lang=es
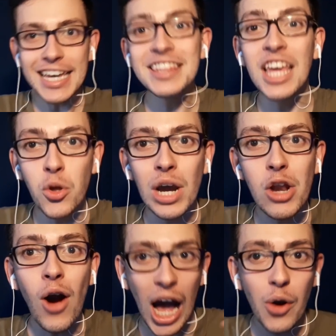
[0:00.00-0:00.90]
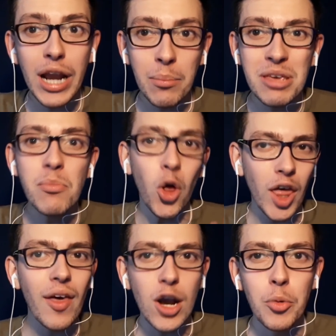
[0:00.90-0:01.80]
Y este duelo ahora mismo,
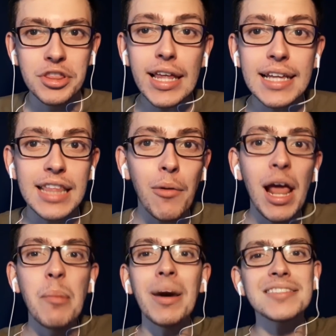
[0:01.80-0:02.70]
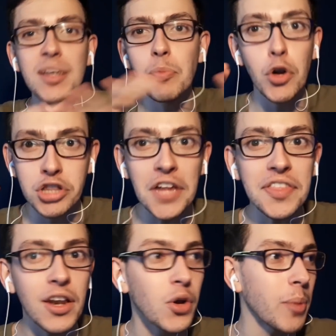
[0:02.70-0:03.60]
dada como está en la tabla es más
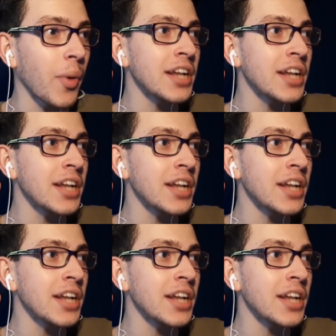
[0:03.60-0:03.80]
importante de lo que